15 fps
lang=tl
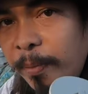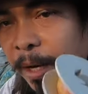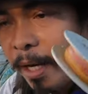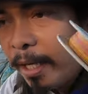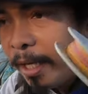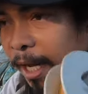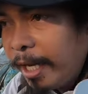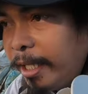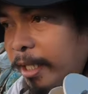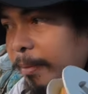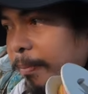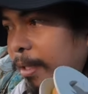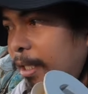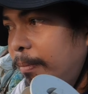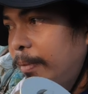yung mga line na
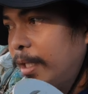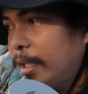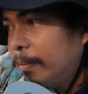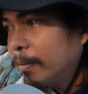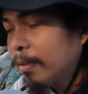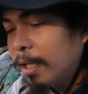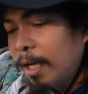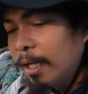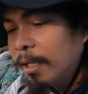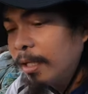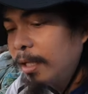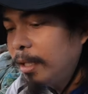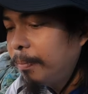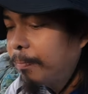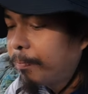binibigay mo sa
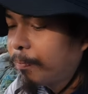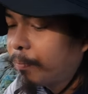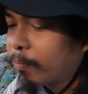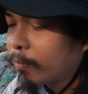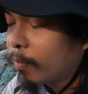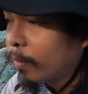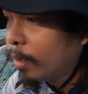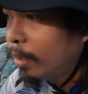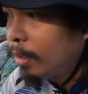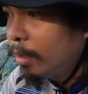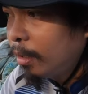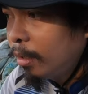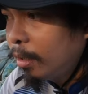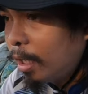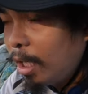akin,
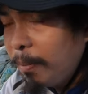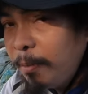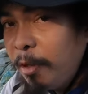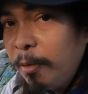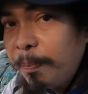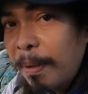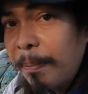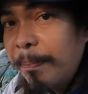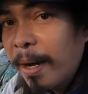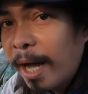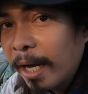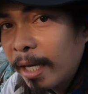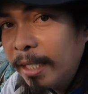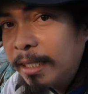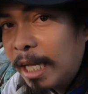alam mo yung
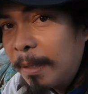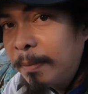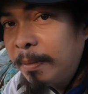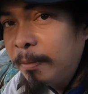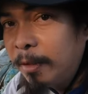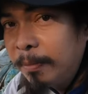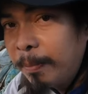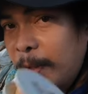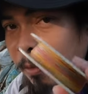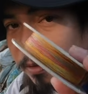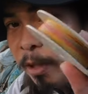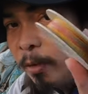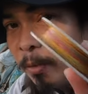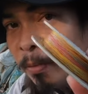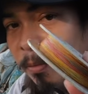pambaking sabi mo, pero
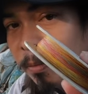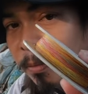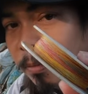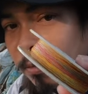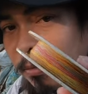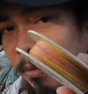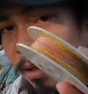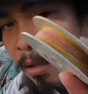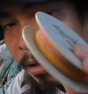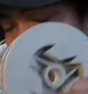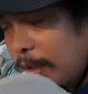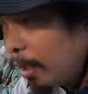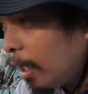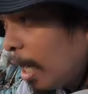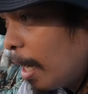hindi ko,
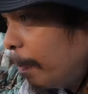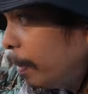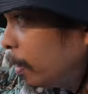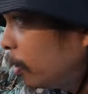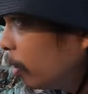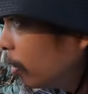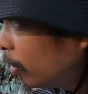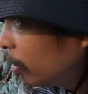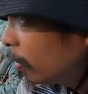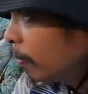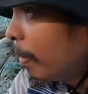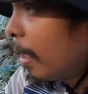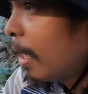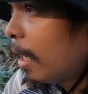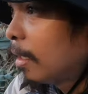nagagamit ko
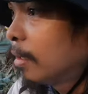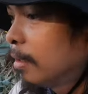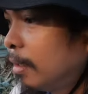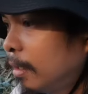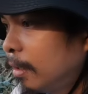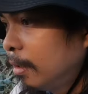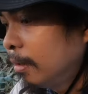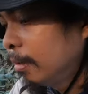pang casting.